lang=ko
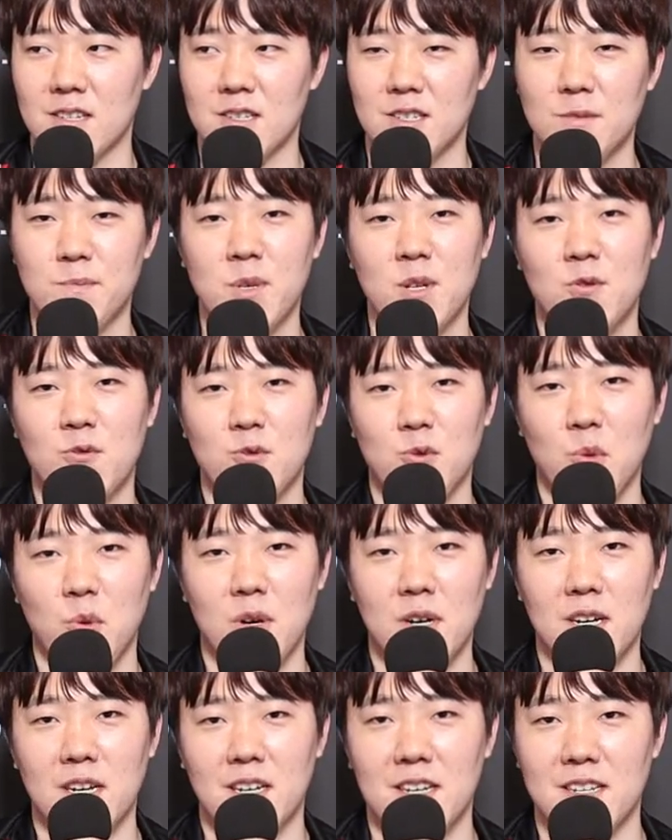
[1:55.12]
그 픽
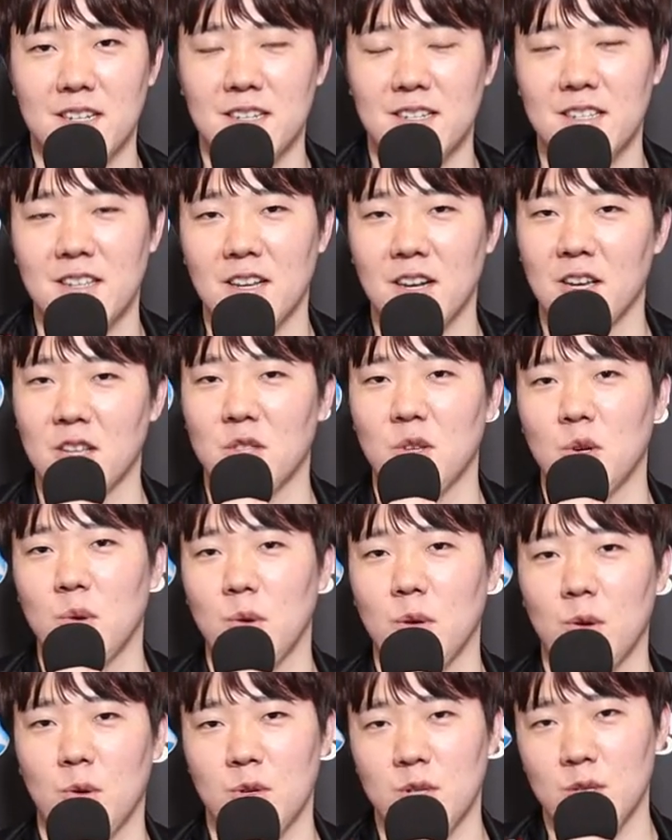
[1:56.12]
구도가 생각했던
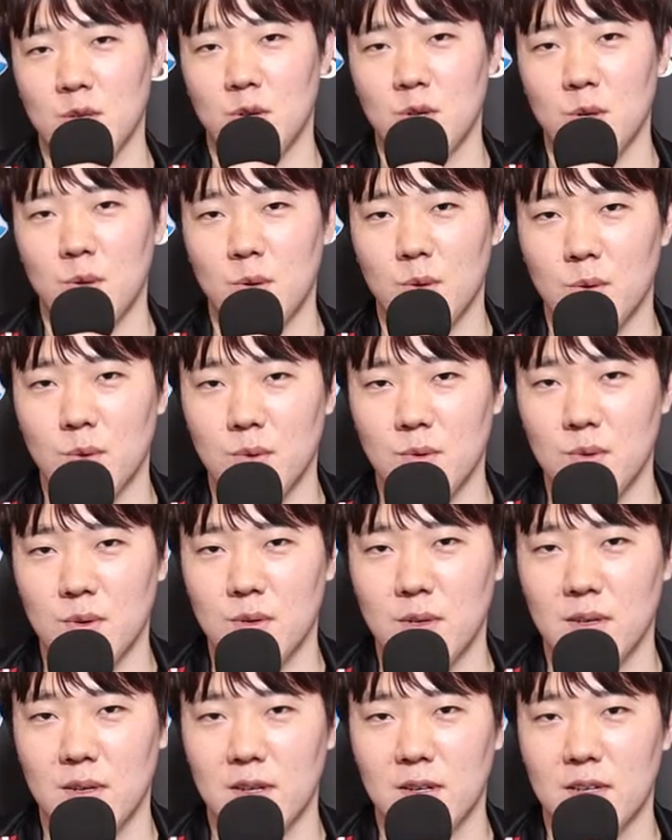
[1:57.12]
것보다 훨씬 어려웠고
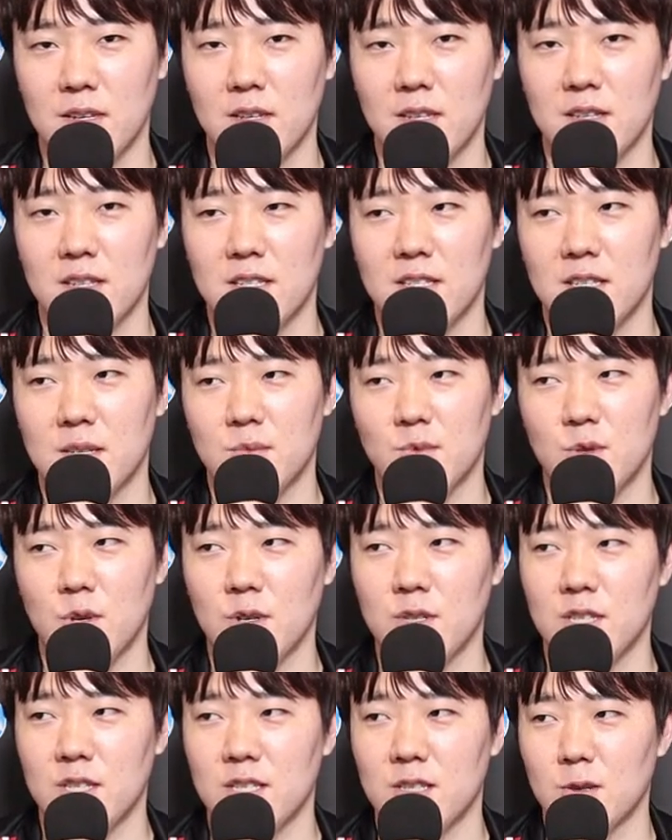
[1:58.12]
이제
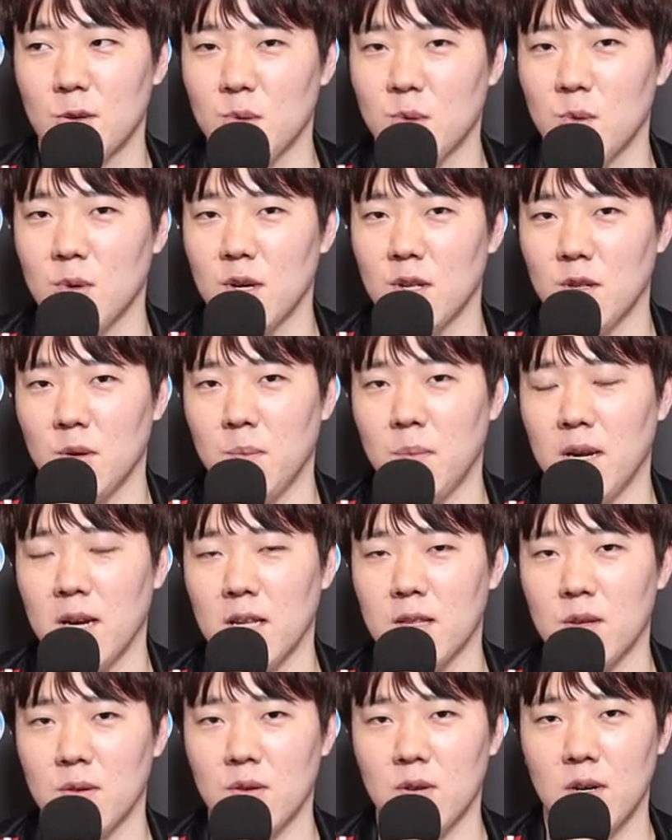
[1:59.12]
무너지는 속도가 더
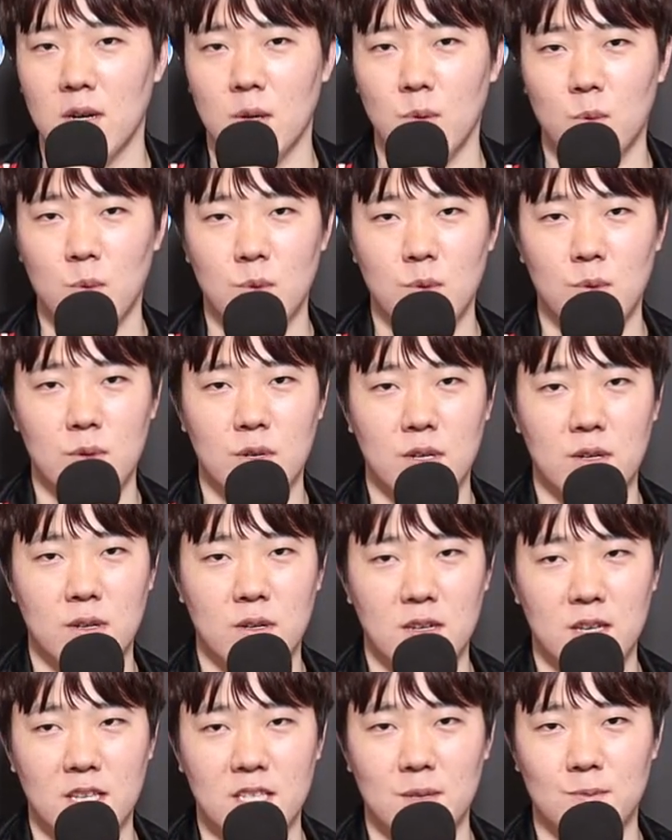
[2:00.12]
빨랐던 것 같고
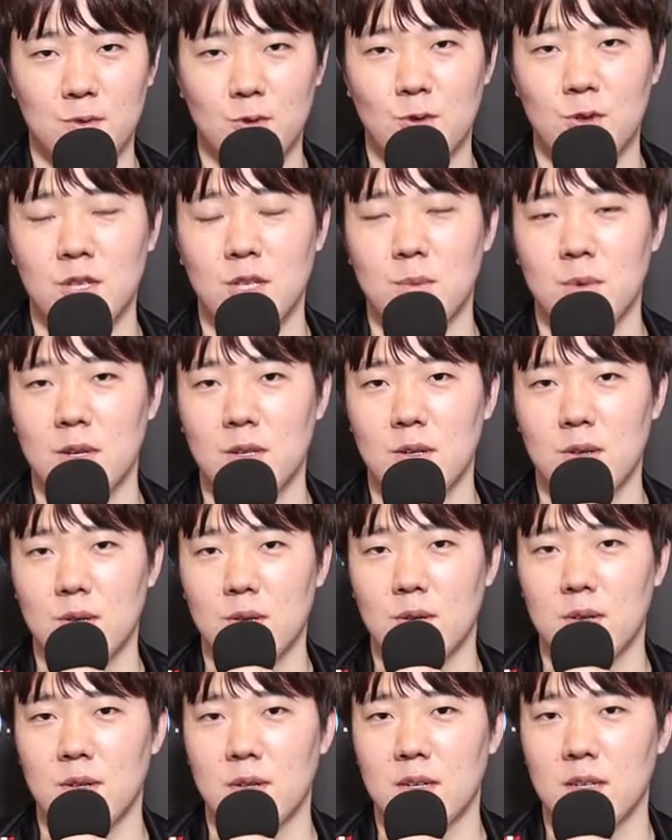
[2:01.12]
그게 이제 블루
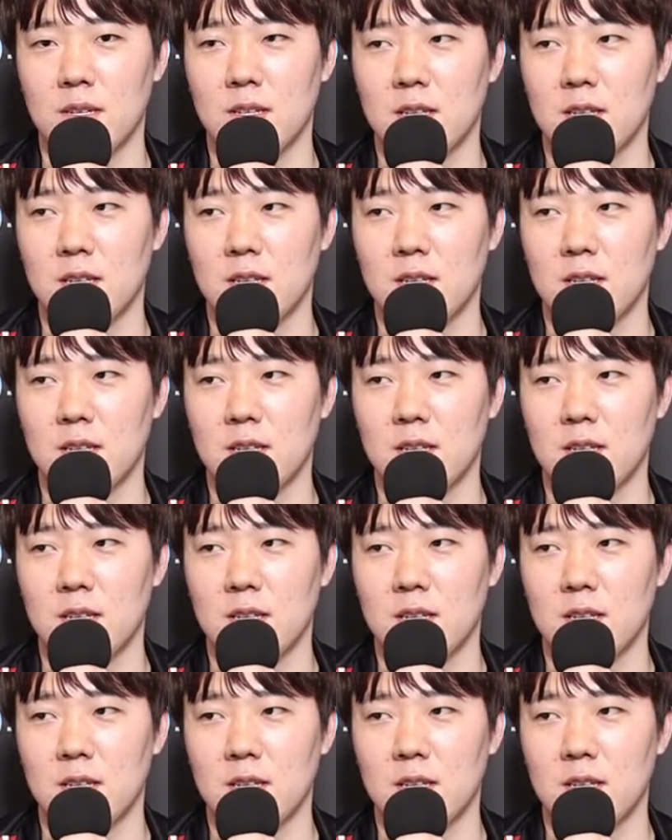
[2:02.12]
팀에서